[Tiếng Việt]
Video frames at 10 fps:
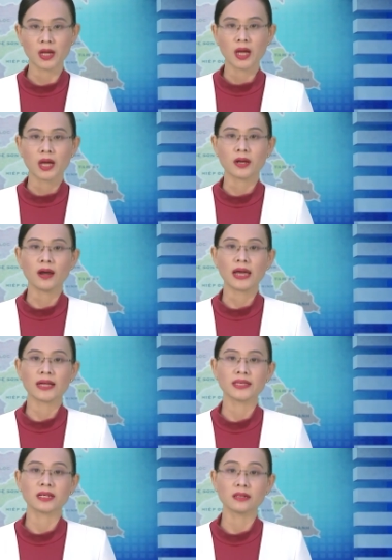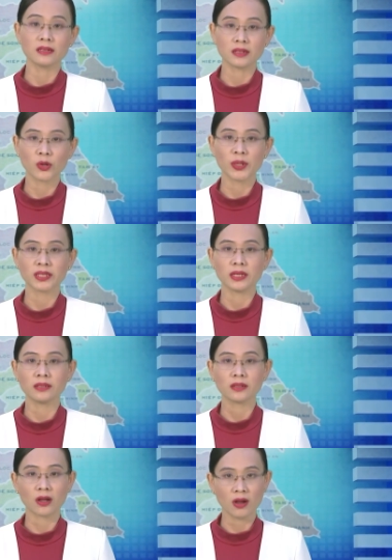Đó là những người có uy tín,
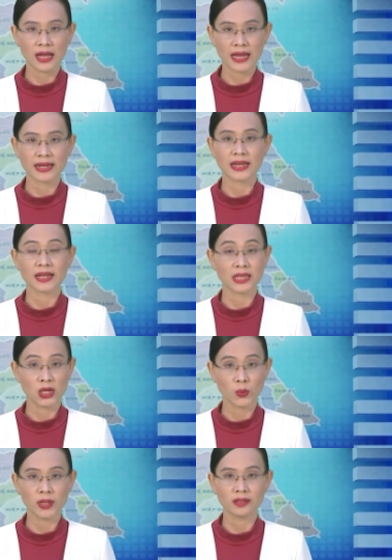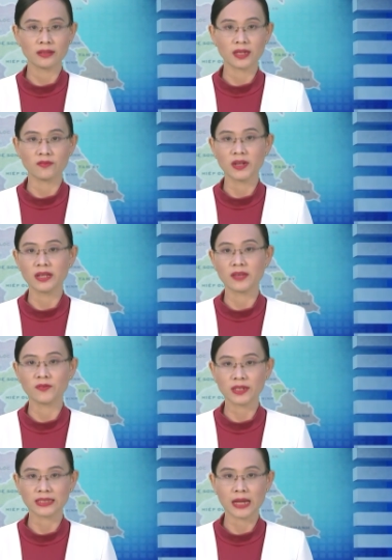có khả năng giải quyết những vấn đề
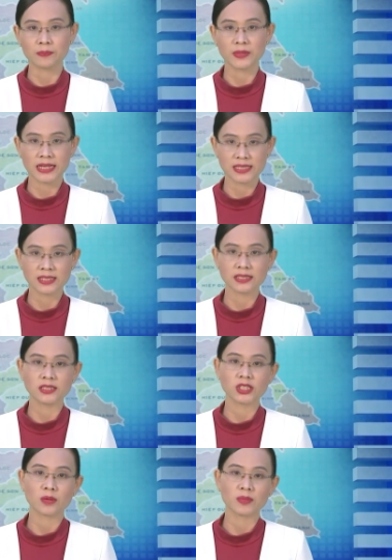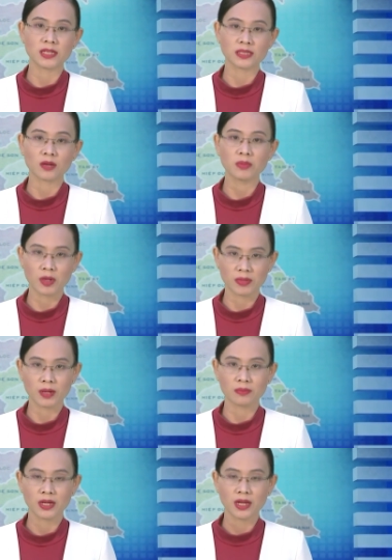phức tạp nảy sinh trong đời sống cộng
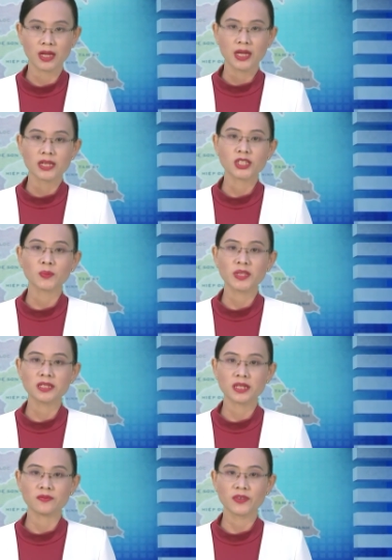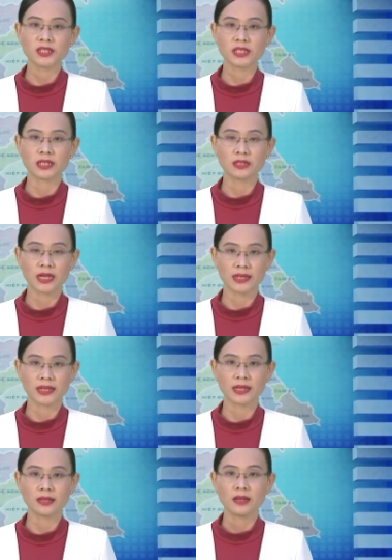đồng. Trong tiến trình phát triển ngày
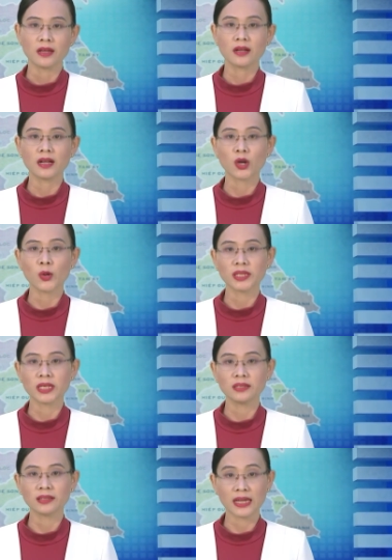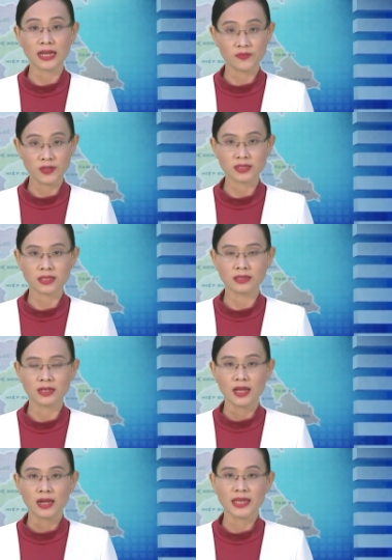nay, người có uy tín tại Phước Sơn
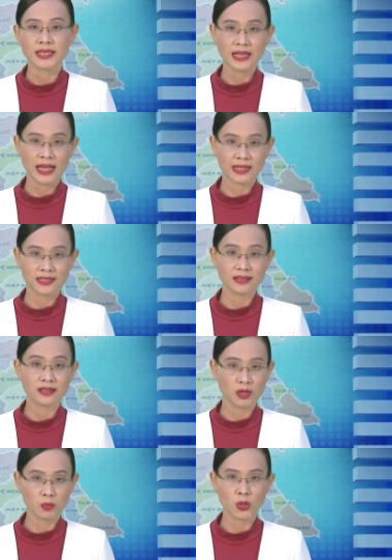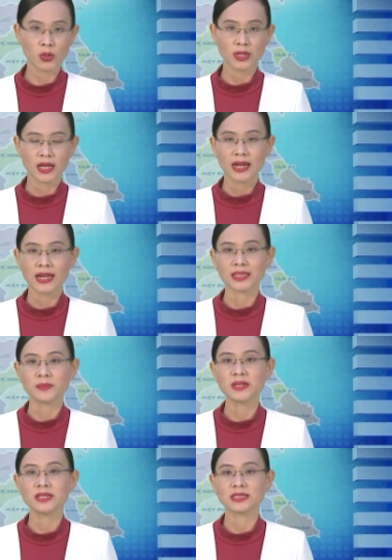là những hạt nhân nòng cốt, là tấm
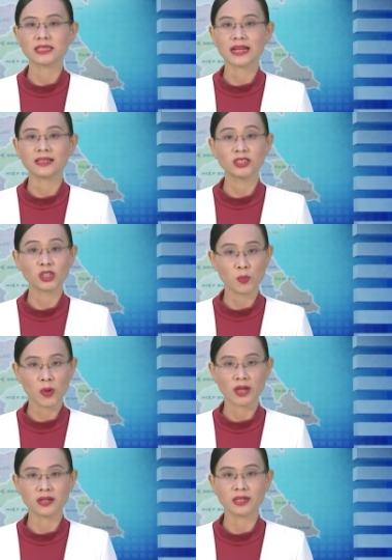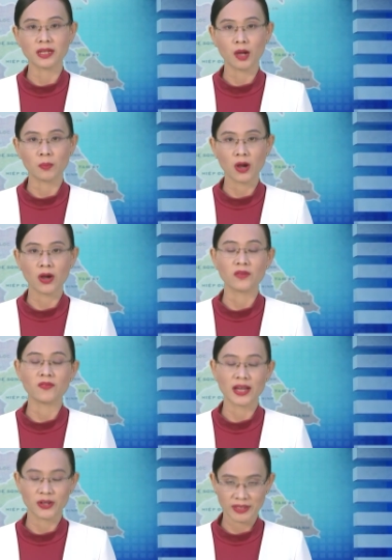gương sáng cho mọi người học hỏi và
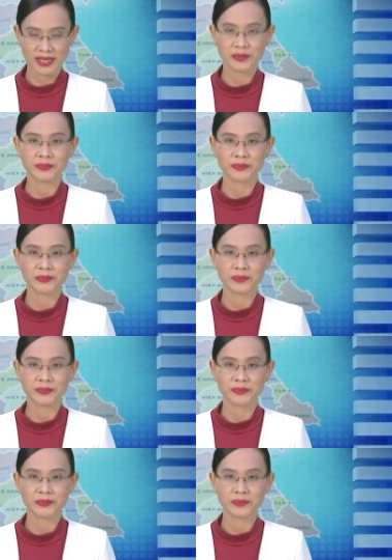noi theo.